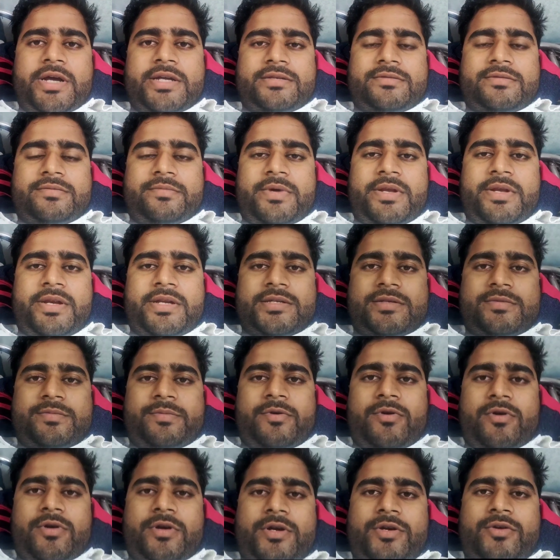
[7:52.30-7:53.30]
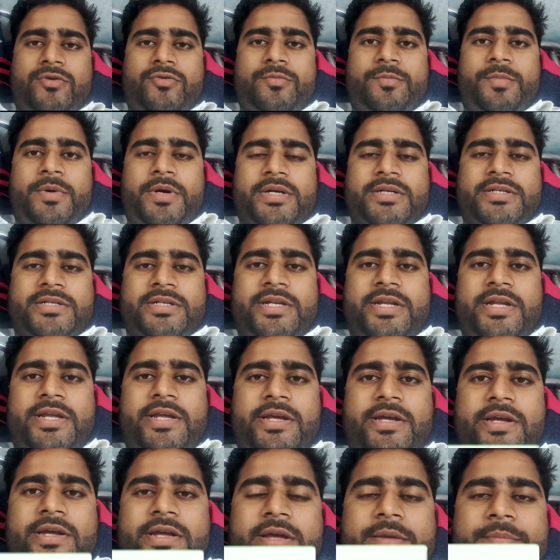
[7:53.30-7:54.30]
गाइस मैंने इस ब्लॉग के टू पार्ट्स
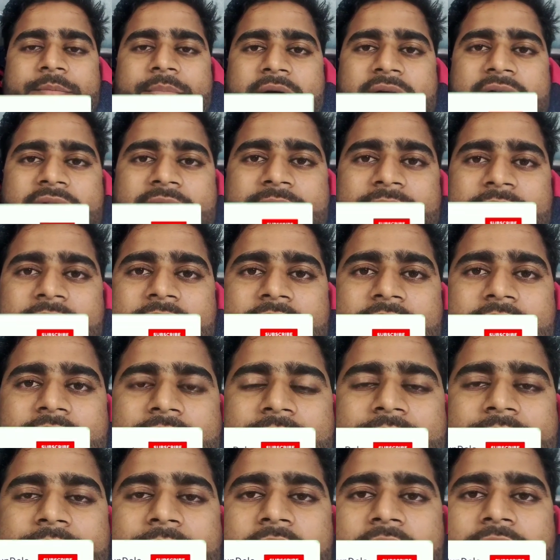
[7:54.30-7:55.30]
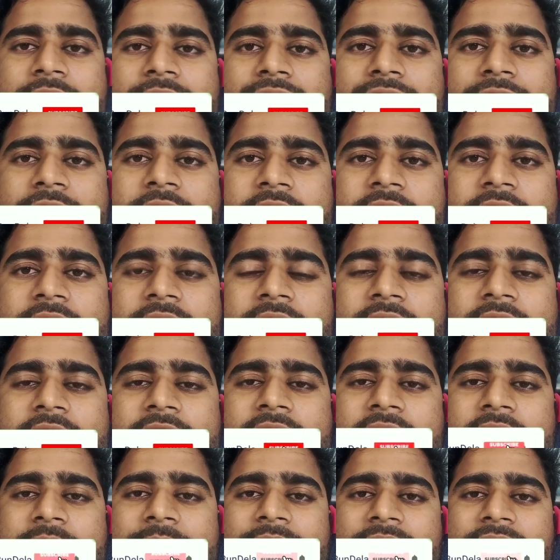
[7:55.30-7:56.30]
किए हैं ए पार्ट वन है पार्ट टू देखने के
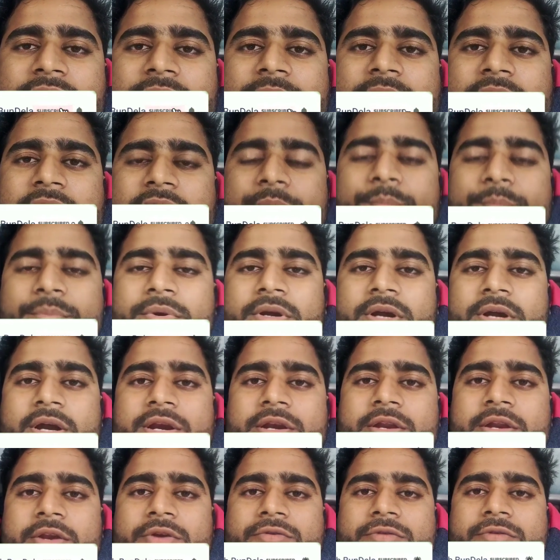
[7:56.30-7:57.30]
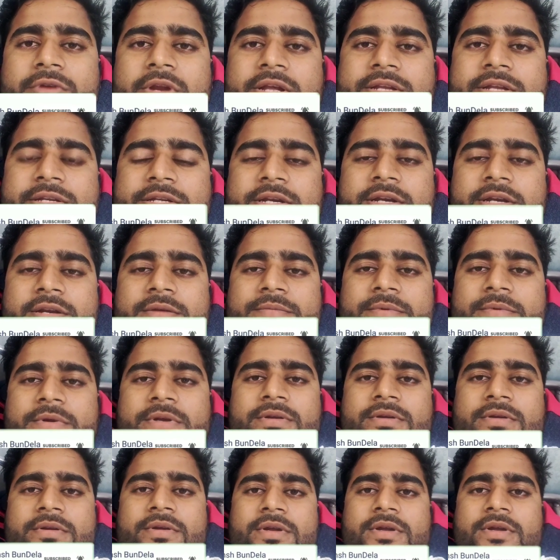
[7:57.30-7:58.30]
लिए आप इसी पे कंटिन्यू रहें चैनल पे
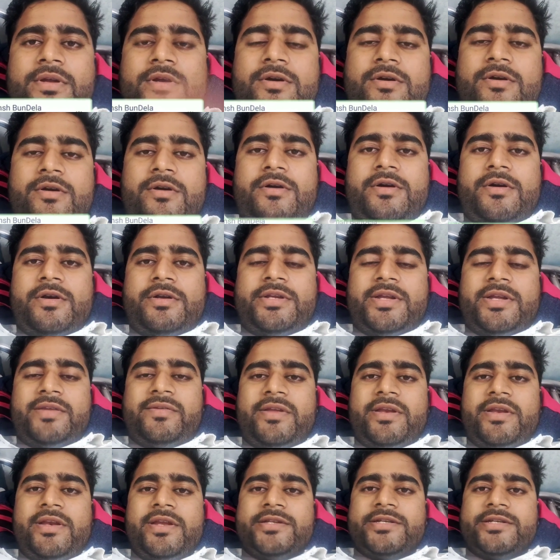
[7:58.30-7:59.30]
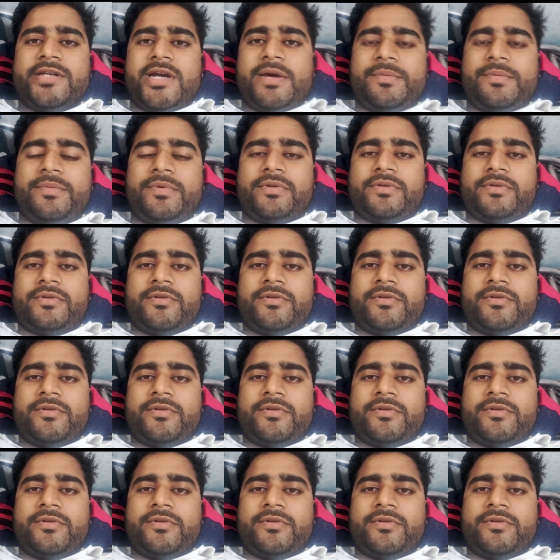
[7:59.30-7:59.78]
और जैसे ही नीचे आप